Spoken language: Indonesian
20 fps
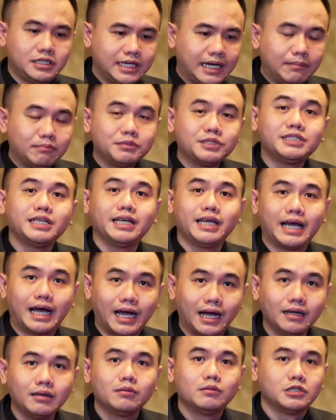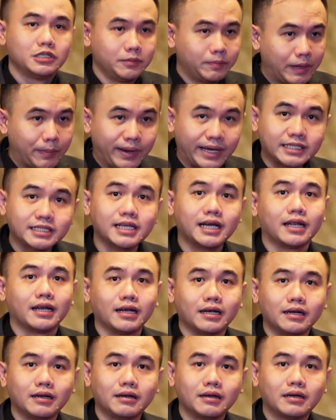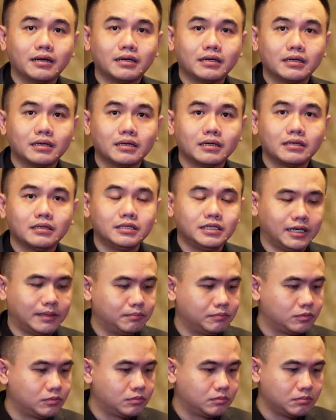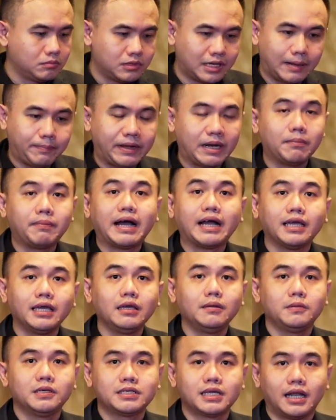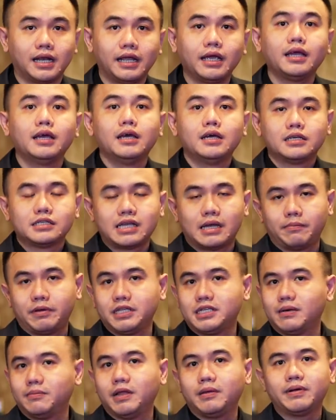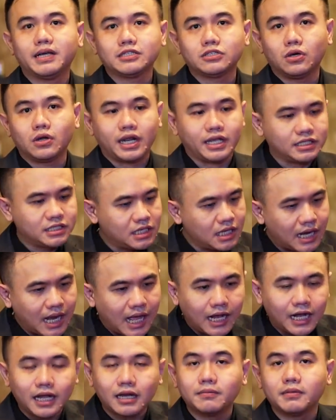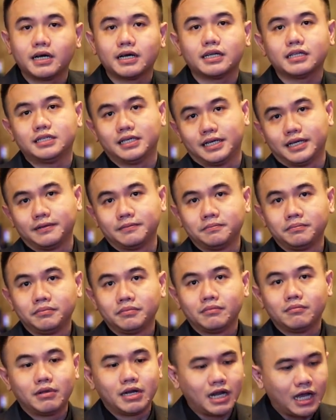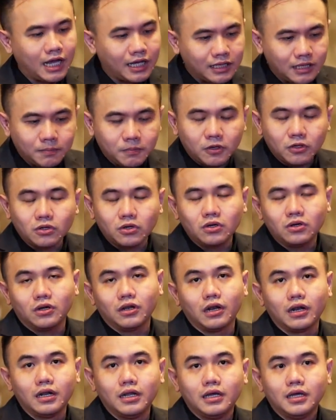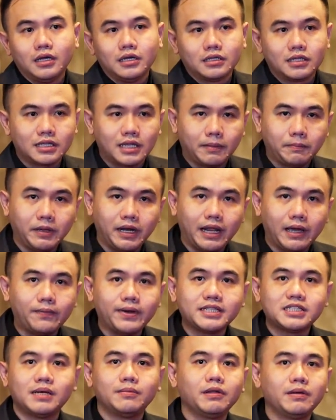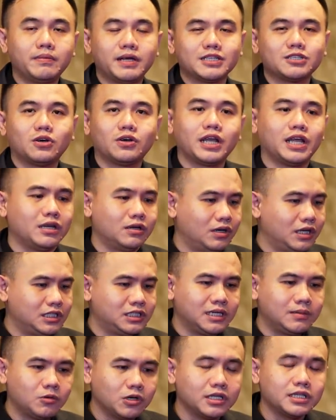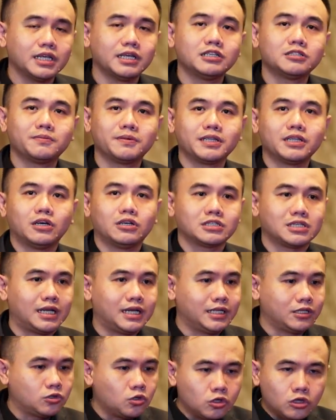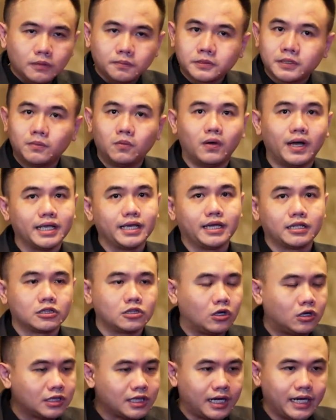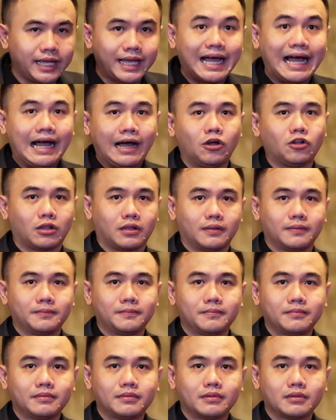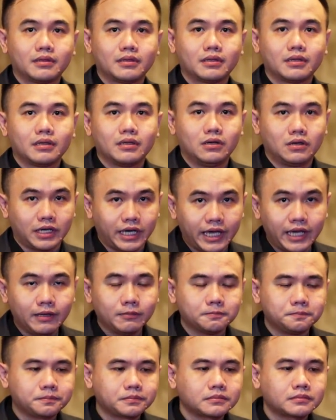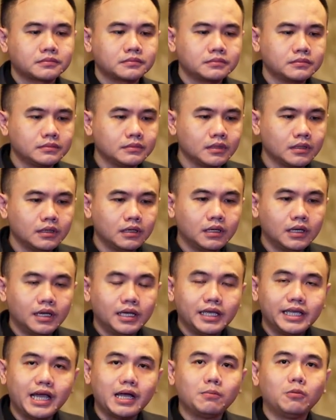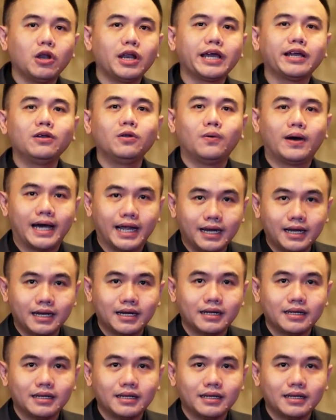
jam siang dibebaskan. Jam 8 pagi misalnya sampai jam 5 sore silakan bekerja. Menaati protokol. Tetapi lewat jam 5 sore Indonesia mungkin jadi seperti Australia. Tutup semuanya, totally out. Oke? Okay? Yang boleh keluar,